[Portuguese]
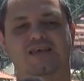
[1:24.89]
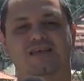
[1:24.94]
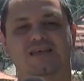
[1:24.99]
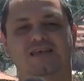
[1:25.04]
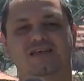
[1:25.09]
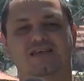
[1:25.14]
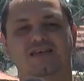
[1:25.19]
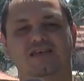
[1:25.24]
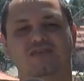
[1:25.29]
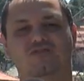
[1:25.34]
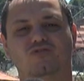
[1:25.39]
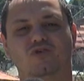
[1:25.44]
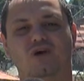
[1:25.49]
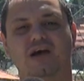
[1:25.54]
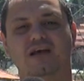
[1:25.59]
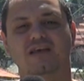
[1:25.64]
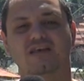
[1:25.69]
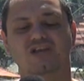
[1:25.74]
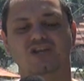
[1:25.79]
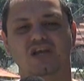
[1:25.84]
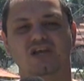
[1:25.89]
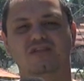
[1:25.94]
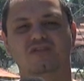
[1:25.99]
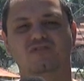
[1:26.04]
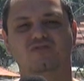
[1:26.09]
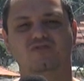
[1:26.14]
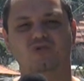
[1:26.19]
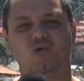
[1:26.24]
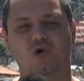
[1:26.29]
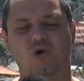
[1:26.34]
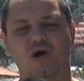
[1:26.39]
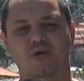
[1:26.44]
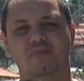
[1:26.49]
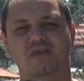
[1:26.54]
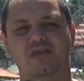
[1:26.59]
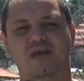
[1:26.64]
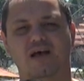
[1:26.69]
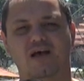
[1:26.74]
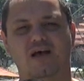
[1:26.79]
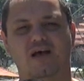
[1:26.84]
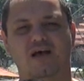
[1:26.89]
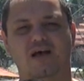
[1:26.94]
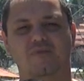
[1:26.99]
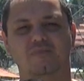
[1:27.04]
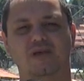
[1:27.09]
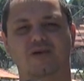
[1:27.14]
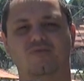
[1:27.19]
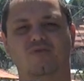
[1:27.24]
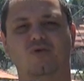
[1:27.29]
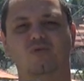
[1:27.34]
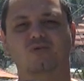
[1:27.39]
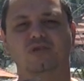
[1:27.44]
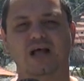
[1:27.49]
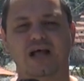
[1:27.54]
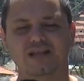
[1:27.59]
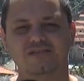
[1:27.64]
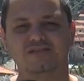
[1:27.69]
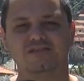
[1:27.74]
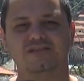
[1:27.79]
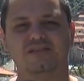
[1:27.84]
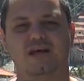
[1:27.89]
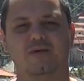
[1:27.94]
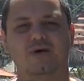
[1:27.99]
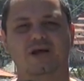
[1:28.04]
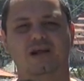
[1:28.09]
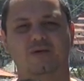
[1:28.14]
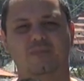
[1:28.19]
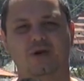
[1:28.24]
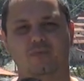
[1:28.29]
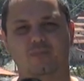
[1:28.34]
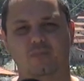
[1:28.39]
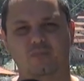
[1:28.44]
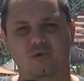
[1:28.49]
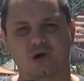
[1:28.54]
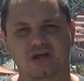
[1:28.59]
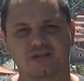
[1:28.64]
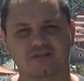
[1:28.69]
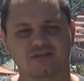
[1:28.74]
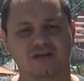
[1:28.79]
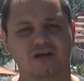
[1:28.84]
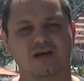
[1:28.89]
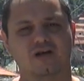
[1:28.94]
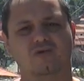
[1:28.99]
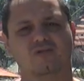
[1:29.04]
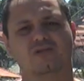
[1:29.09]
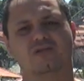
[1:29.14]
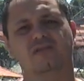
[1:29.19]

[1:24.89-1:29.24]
E isso ali já iniciou a minha, a minha vontade de trabalhar pela população,